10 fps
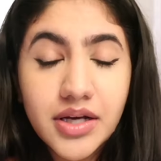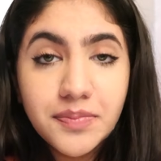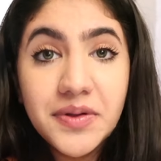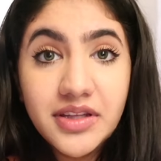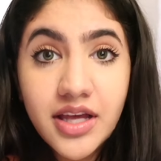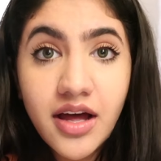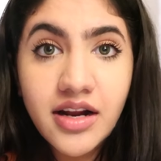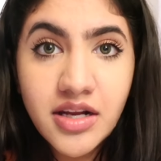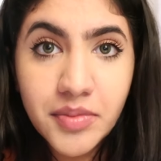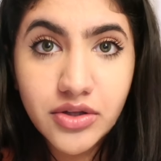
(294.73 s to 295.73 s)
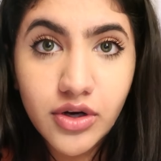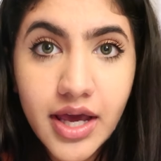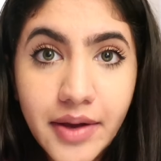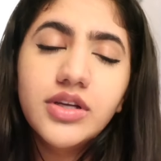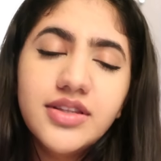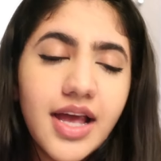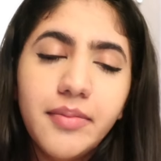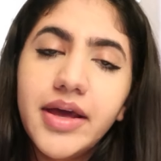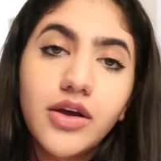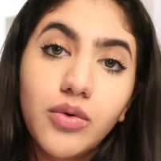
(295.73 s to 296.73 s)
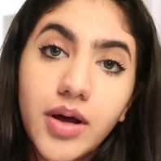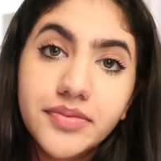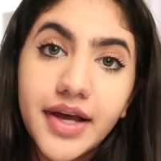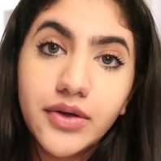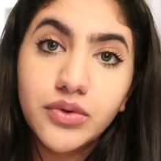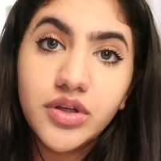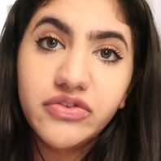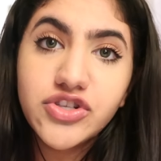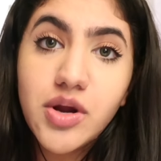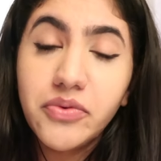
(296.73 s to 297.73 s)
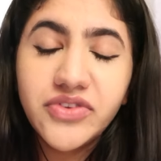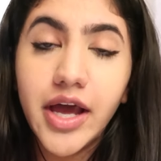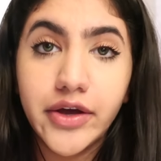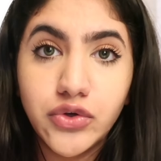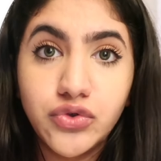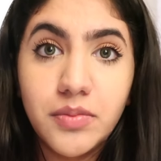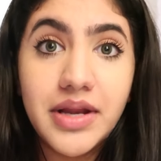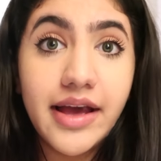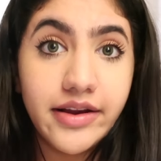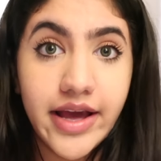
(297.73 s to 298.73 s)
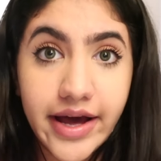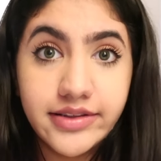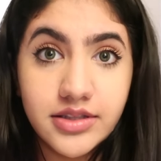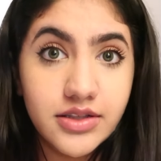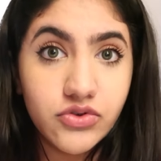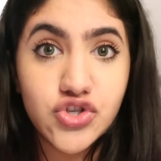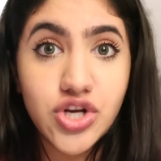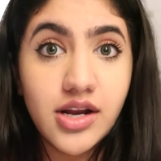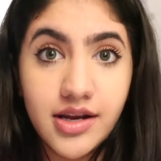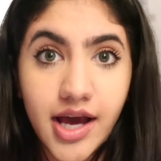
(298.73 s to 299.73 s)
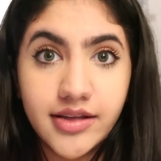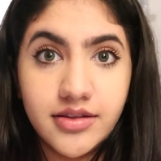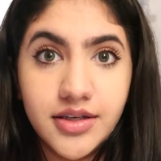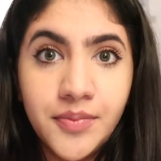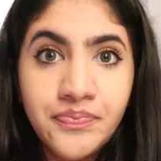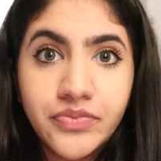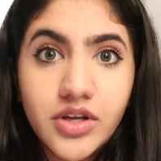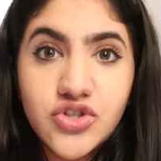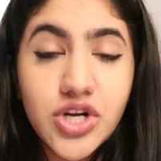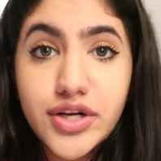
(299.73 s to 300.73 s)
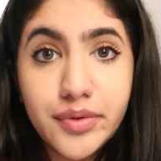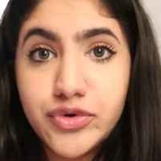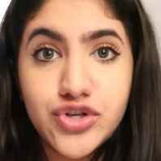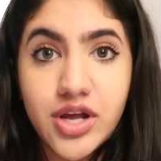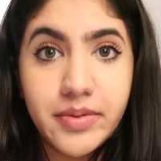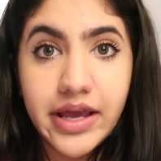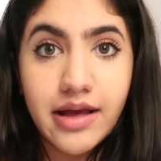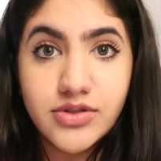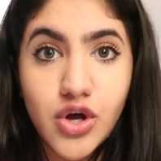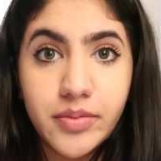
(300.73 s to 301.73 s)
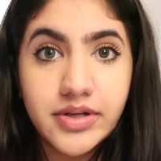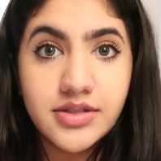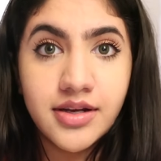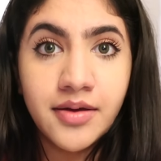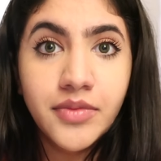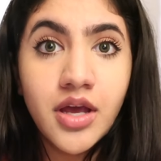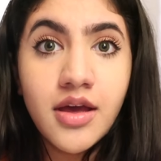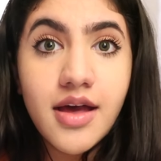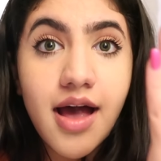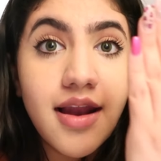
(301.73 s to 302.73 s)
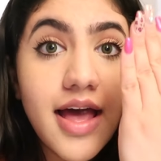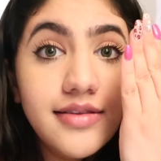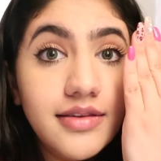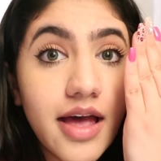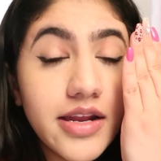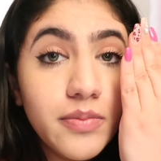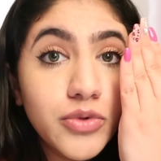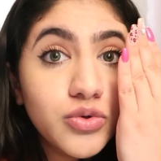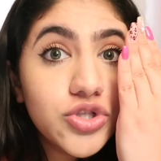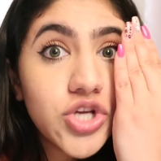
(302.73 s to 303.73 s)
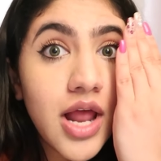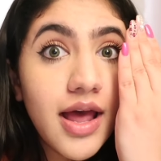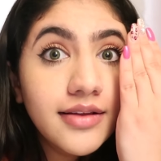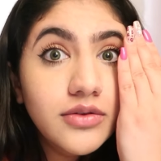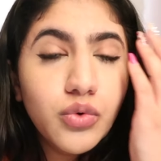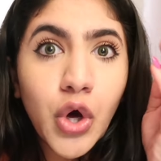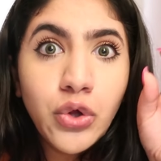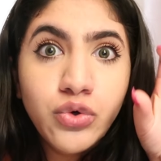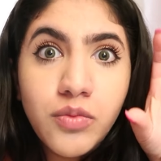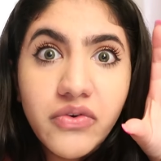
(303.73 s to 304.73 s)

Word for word: لما كنت بالطياره نمت اوكي كنت نايمه هيك ومغمضه عيوني فجاه بفتح عيوني بلاقي اللي حدي رجال اللي حدي رجال عمره شي 40 45 سنه هالقد قريب من وشي هالقد وعيونه